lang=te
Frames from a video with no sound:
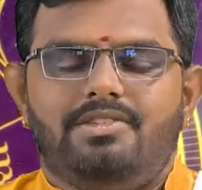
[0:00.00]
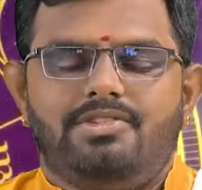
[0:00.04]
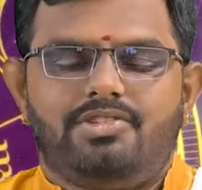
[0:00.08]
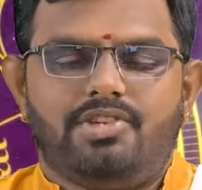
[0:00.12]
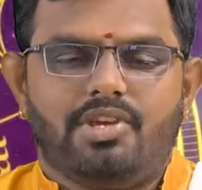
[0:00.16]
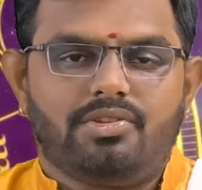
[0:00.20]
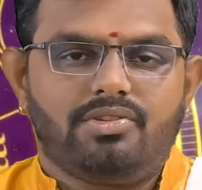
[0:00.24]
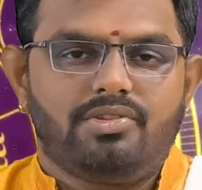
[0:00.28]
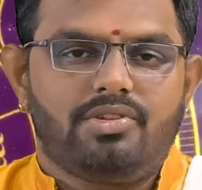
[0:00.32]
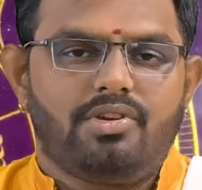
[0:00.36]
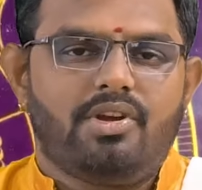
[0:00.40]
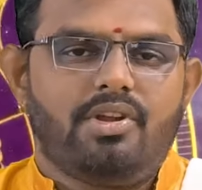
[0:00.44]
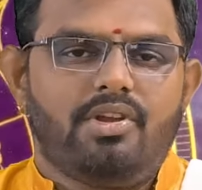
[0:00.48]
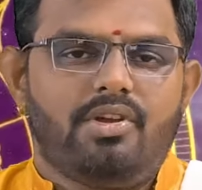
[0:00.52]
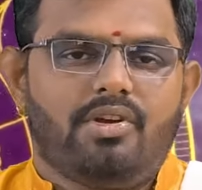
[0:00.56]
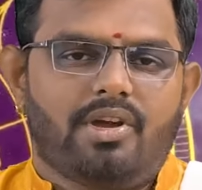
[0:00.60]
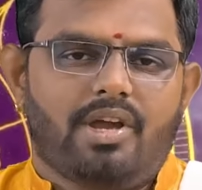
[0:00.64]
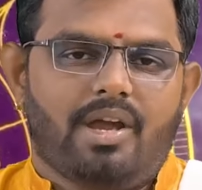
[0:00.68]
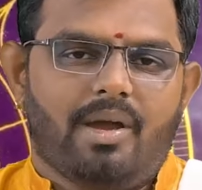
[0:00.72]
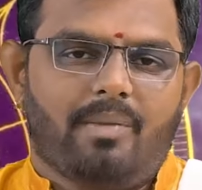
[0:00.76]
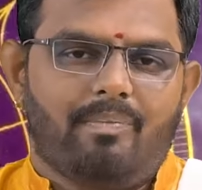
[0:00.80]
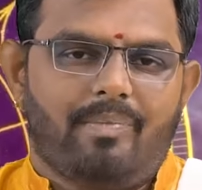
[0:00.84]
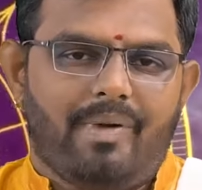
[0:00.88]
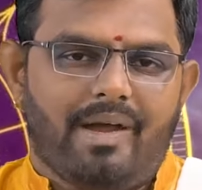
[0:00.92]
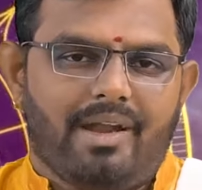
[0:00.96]
చంద్రుడి
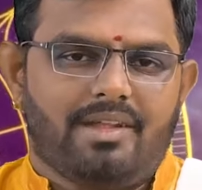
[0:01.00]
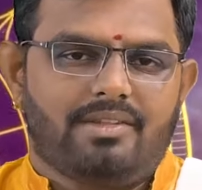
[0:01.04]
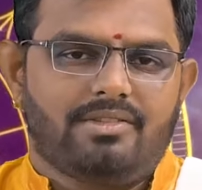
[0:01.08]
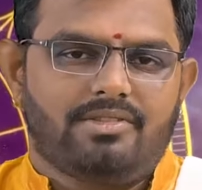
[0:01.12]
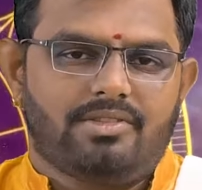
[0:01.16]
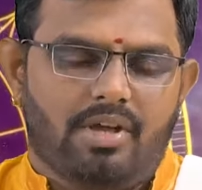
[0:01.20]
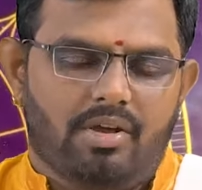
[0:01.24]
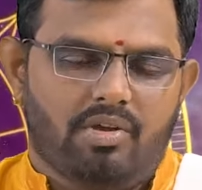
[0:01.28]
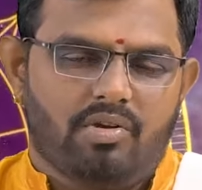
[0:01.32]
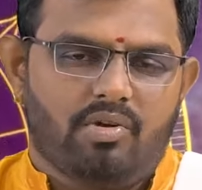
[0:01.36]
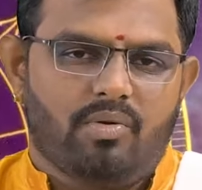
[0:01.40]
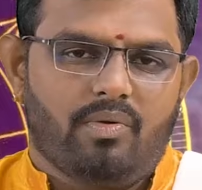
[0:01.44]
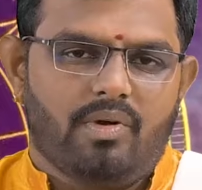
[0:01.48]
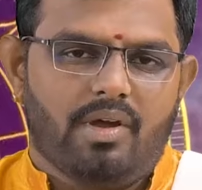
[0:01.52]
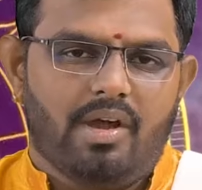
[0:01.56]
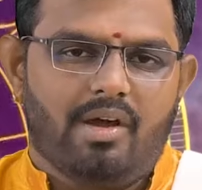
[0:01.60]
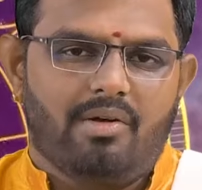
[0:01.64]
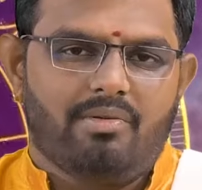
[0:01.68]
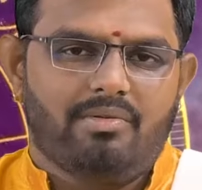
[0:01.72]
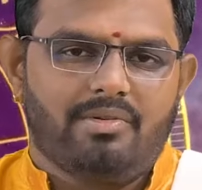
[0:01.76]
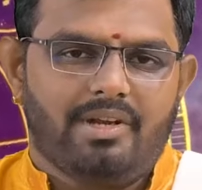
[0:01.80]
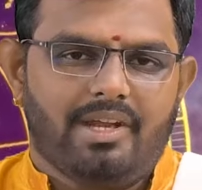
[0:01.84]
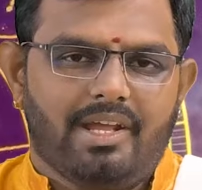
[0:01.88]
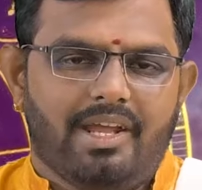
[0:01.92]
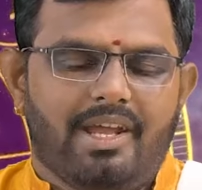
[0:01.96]
యొక్క బలం తక్కువగా
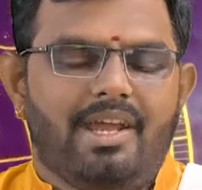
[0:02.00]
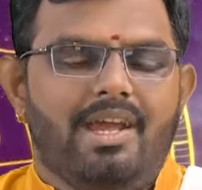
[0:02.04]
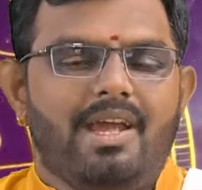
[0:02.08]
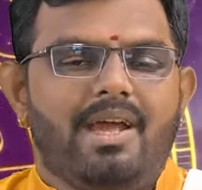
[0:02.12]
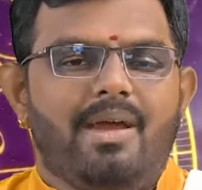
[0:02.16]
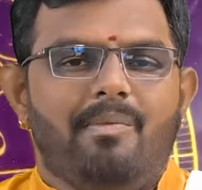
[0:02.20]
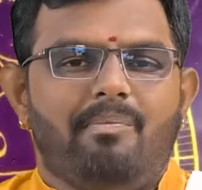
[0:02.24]
ఉండి